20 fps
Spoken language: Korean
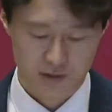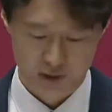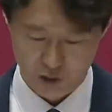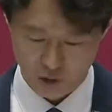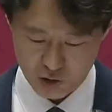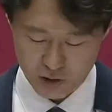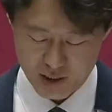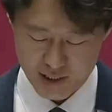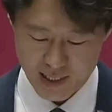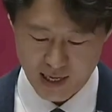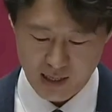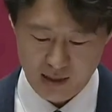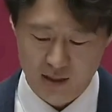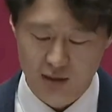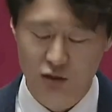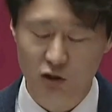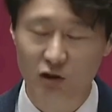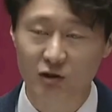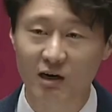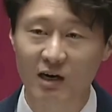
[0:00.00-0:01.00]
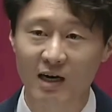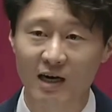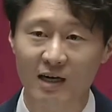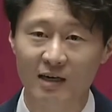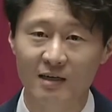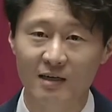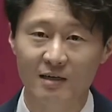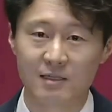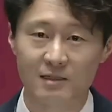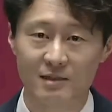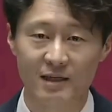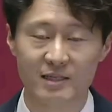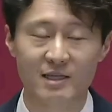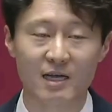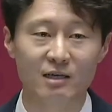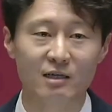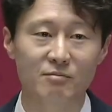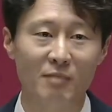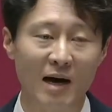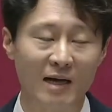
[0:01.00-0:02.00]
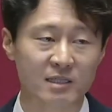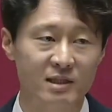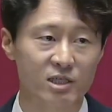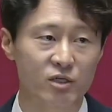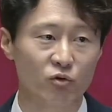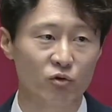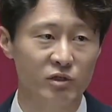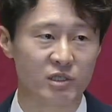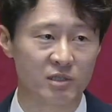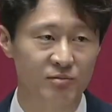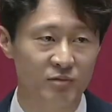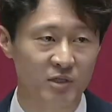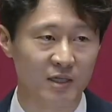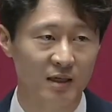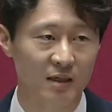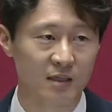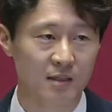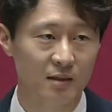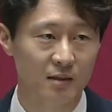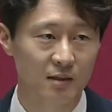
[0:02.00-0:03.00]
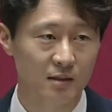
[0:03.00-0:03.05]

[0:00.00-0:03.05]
정치 양극화가 세상을 망치고 있습니다.